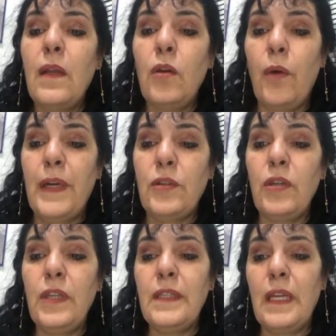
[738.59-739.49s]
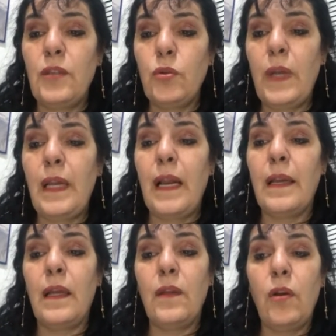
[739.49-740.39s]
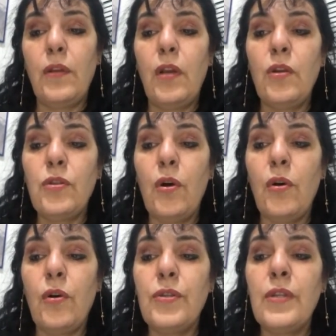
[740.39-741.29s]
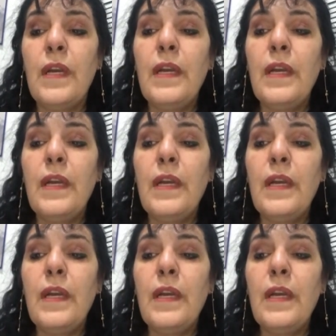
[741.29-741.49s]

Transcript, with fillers: Los bastones ayudan alrededor de los ojos